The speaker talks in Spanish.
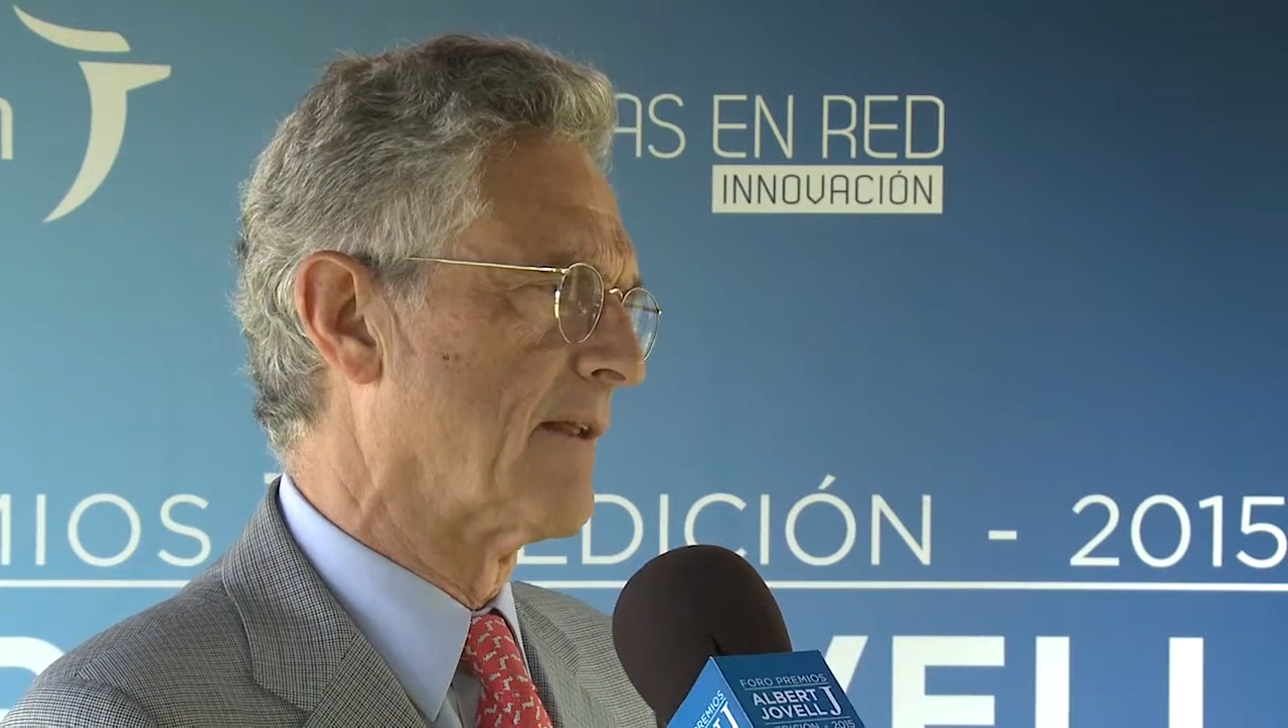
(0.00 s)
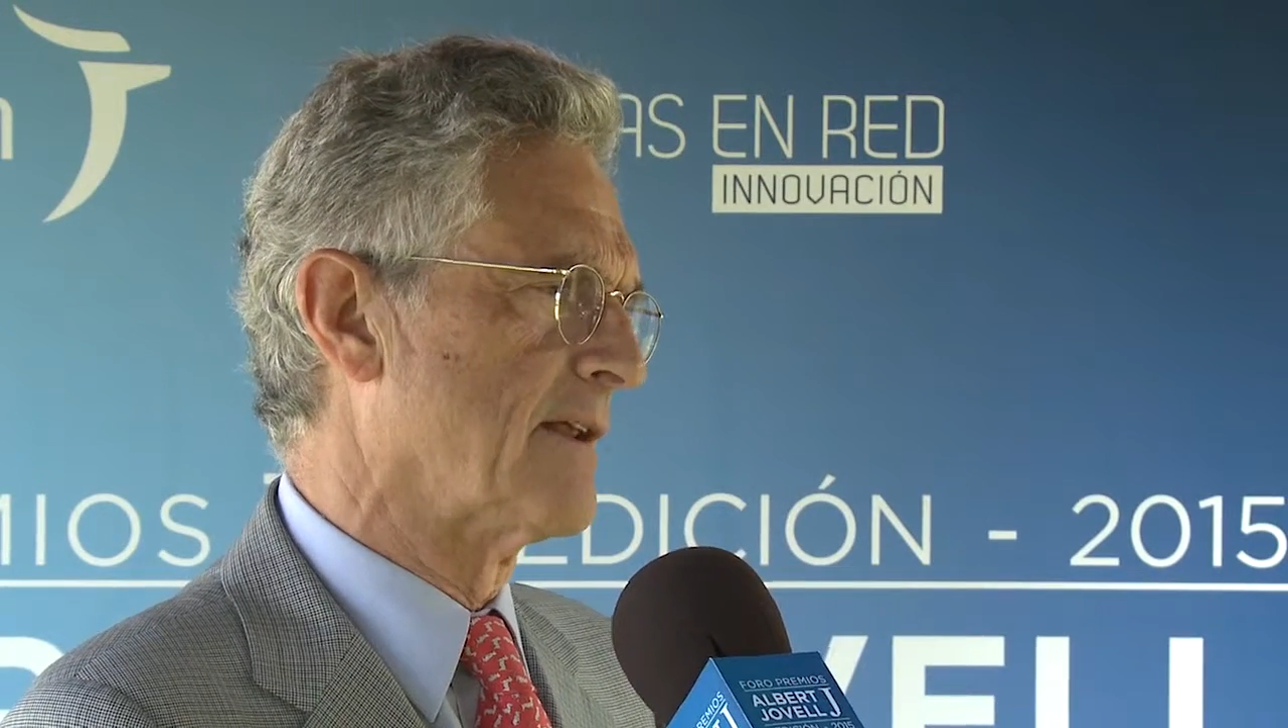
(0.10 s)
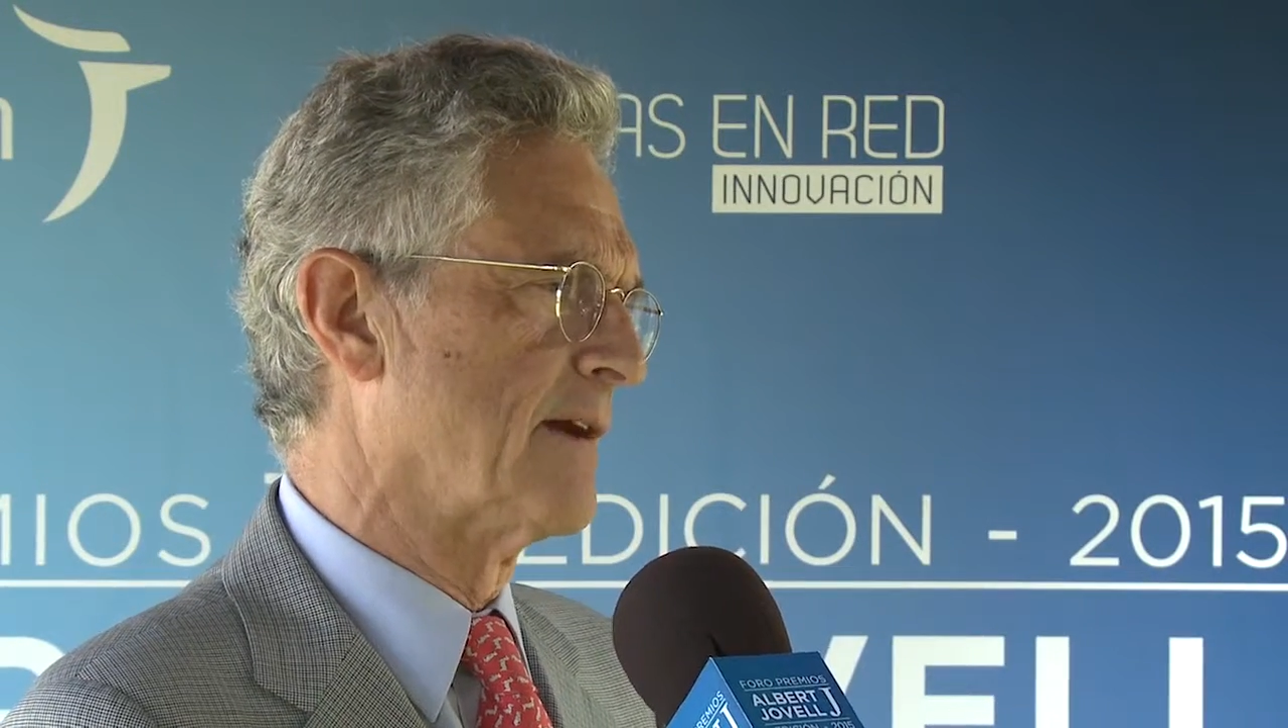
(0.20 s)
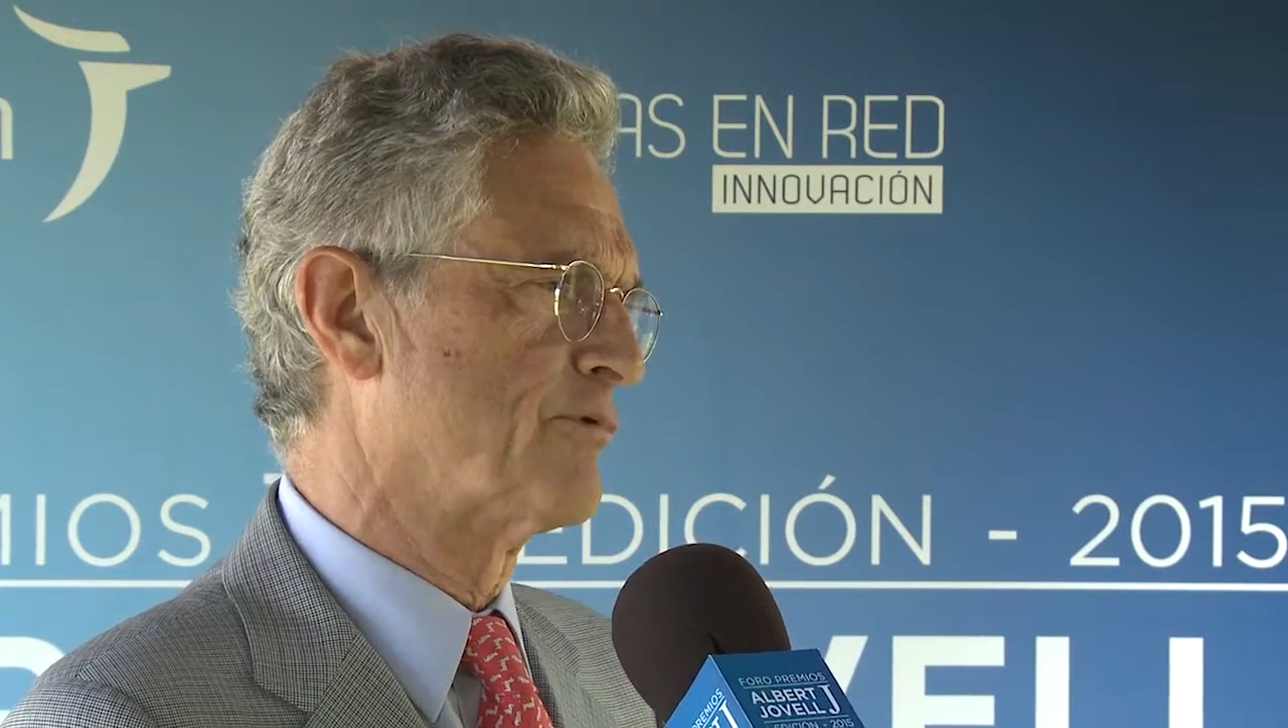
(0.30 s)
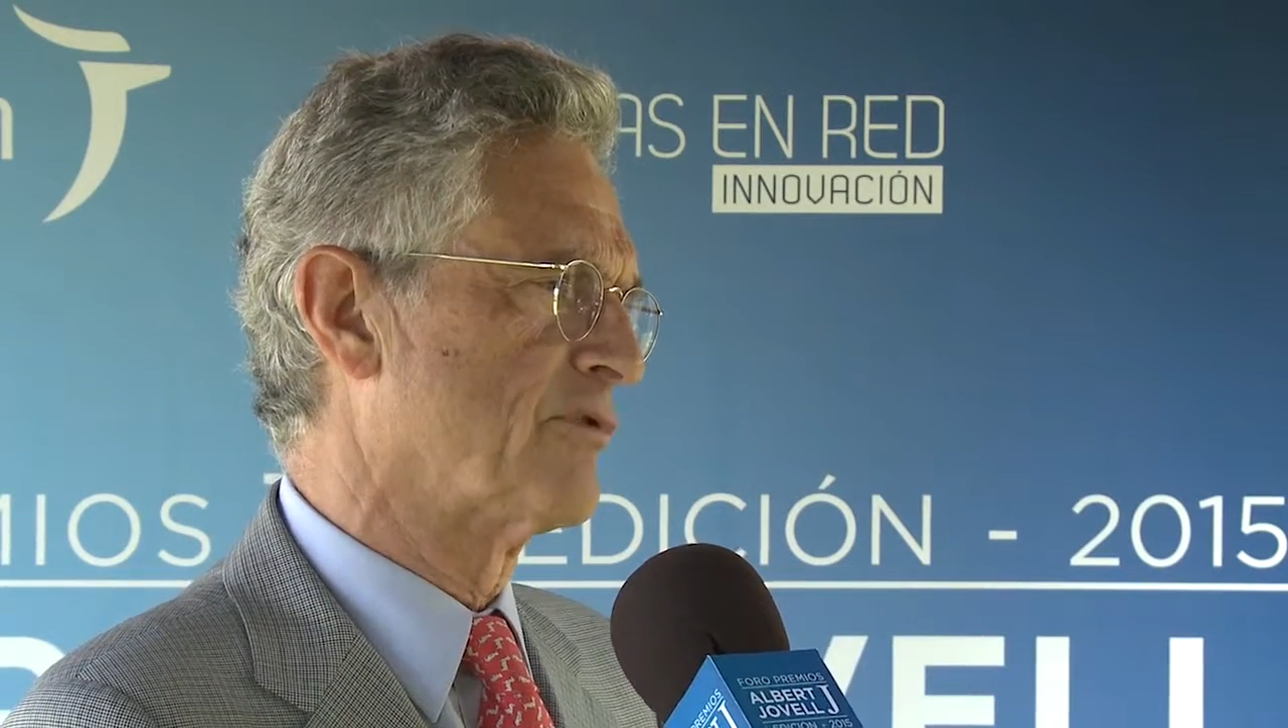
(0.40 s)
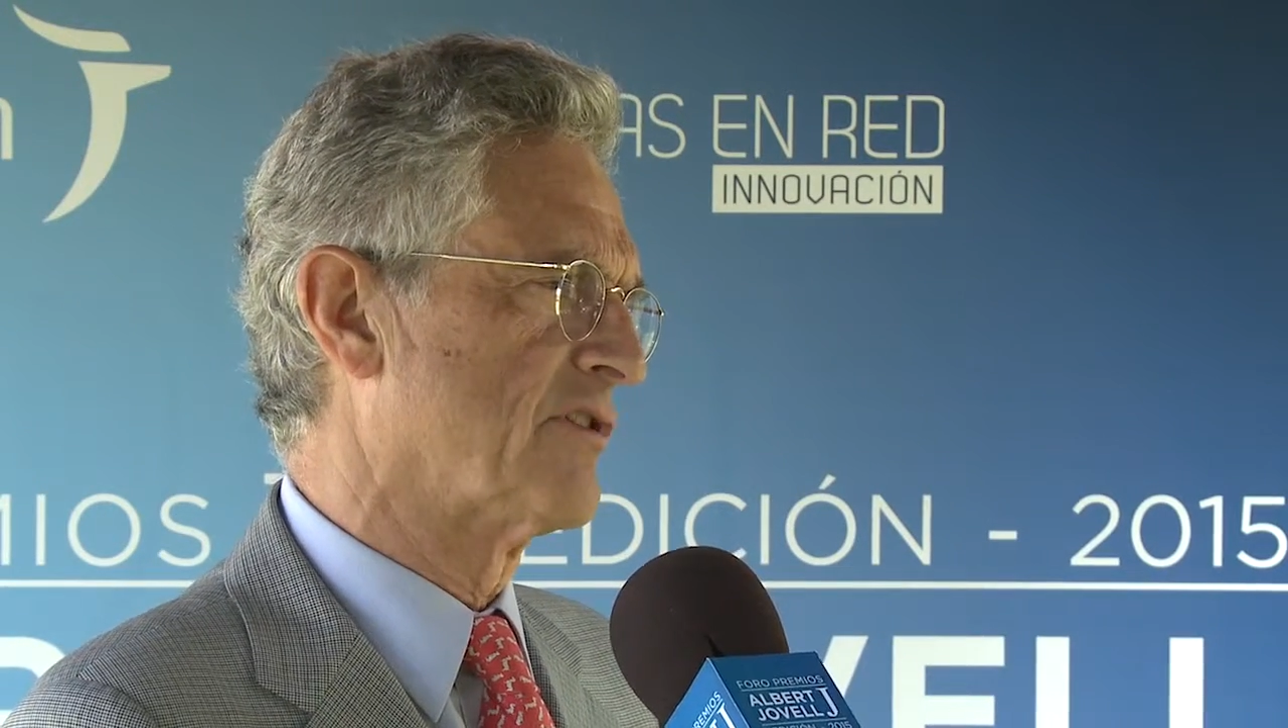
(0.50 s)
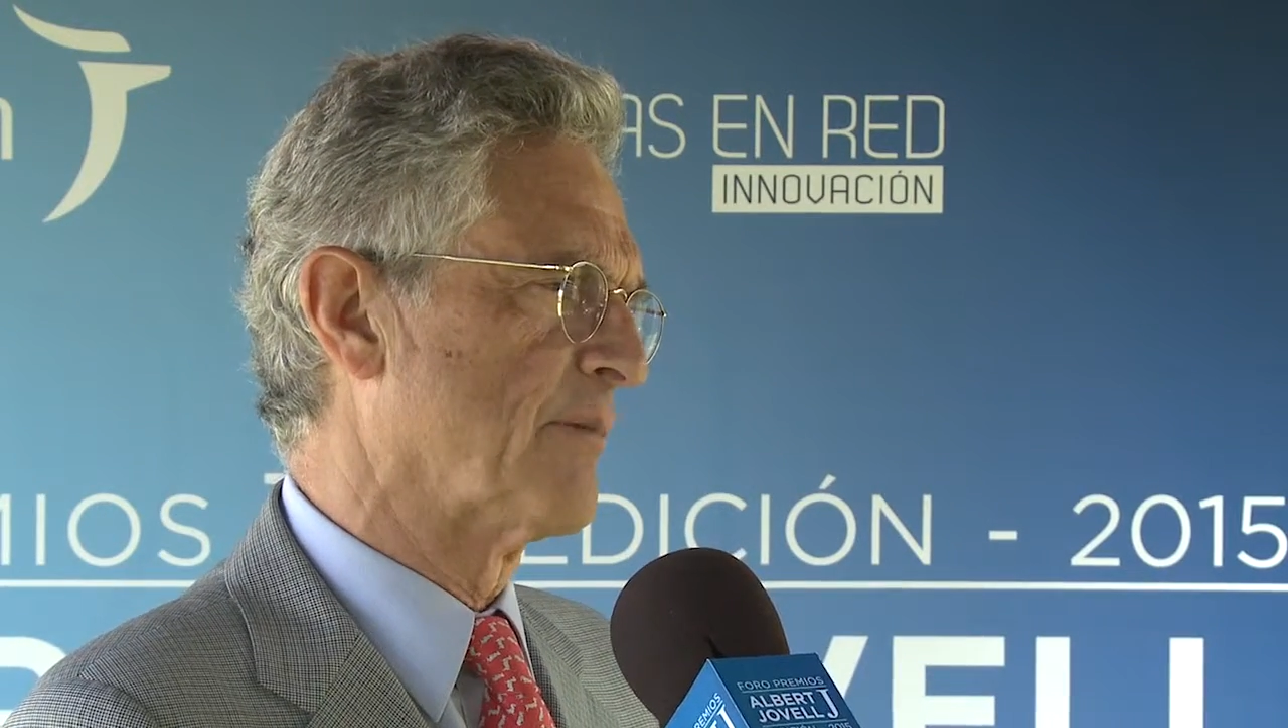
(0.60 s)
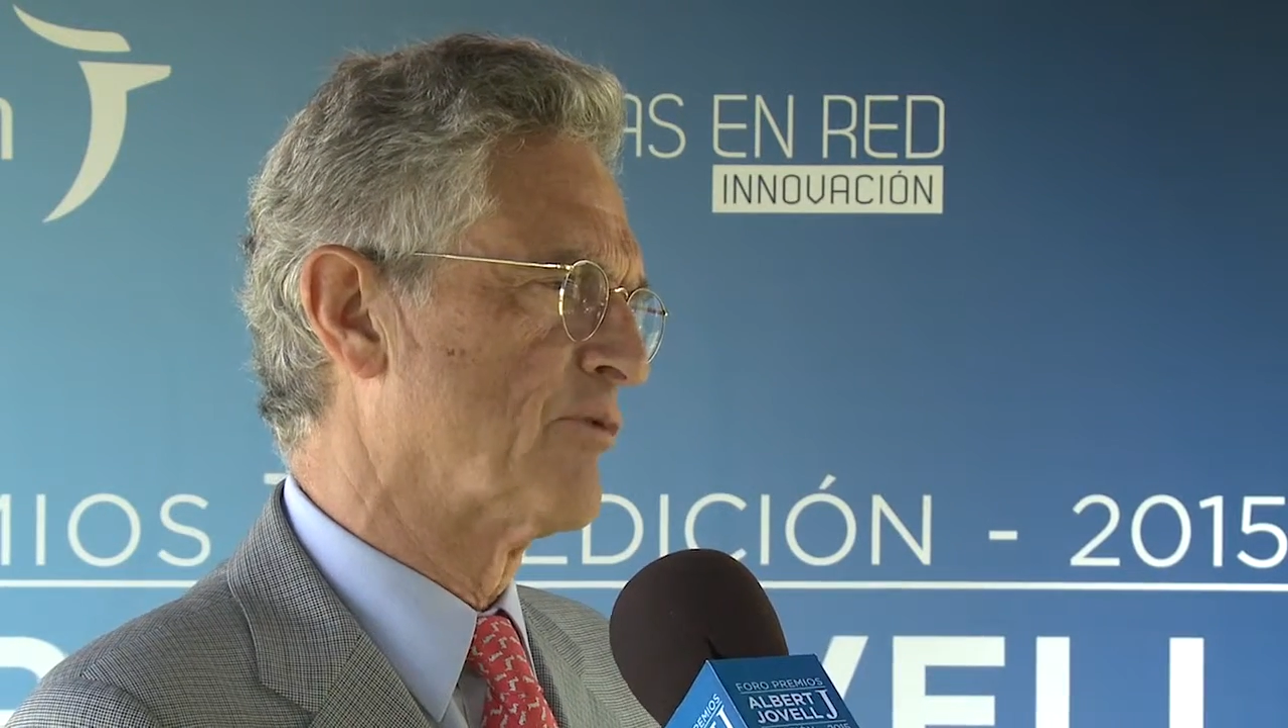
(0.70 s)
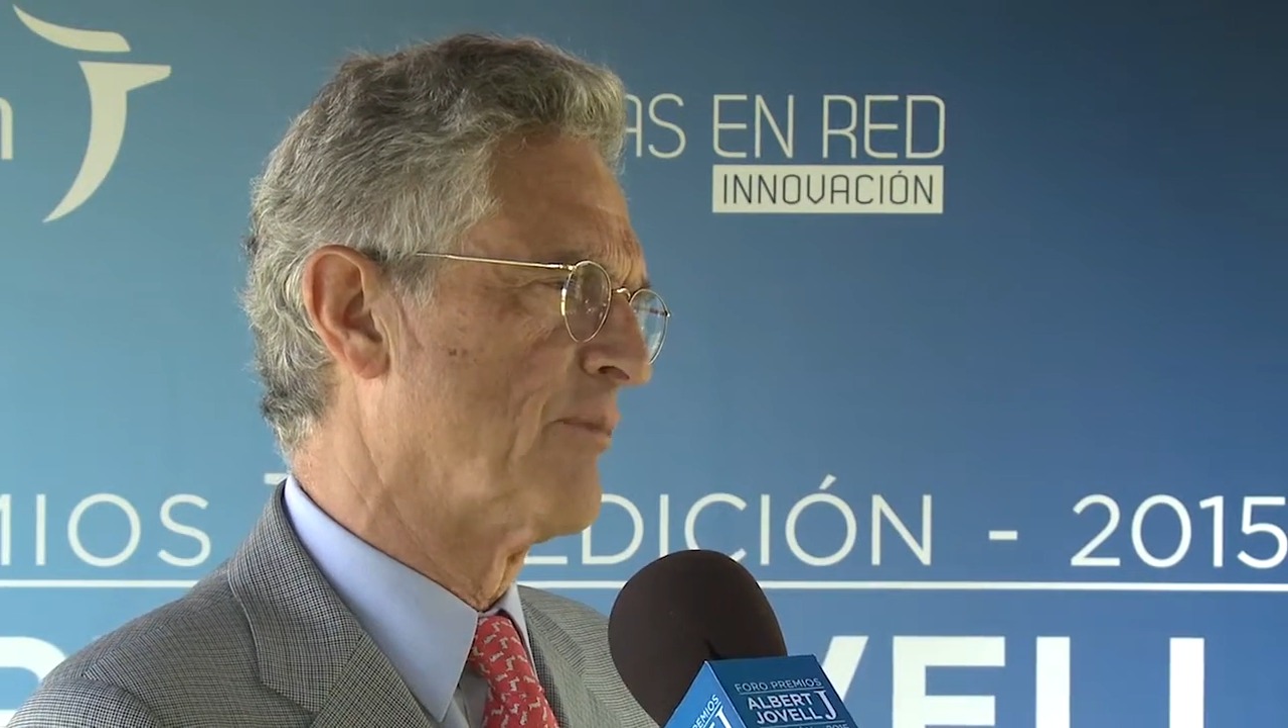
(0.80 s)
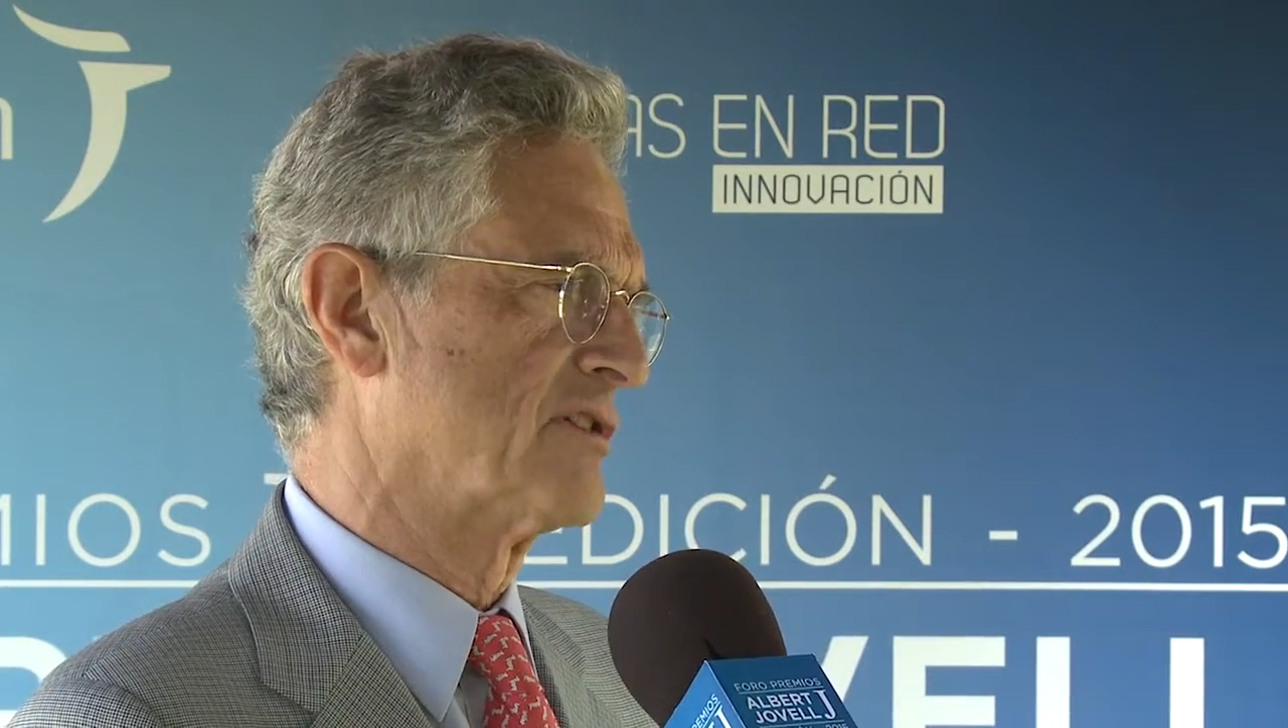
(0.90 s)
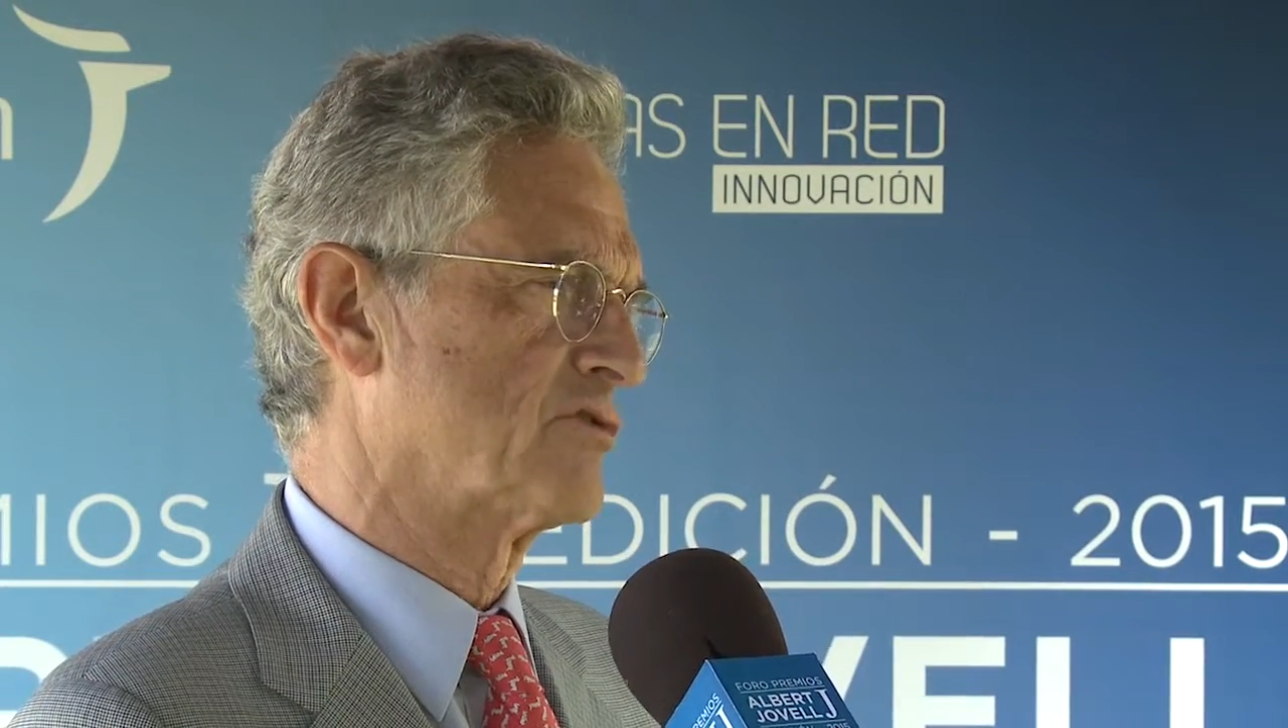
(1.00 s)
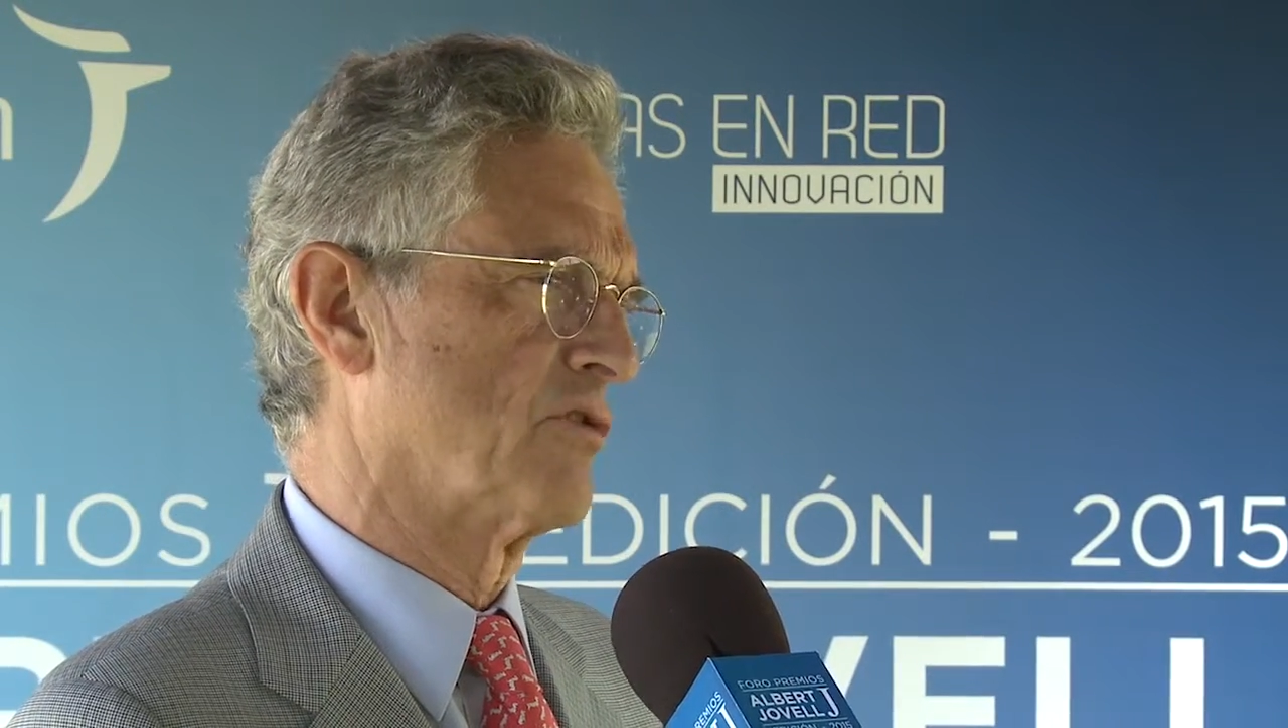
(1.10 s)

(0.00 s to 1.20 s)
día pues estamos más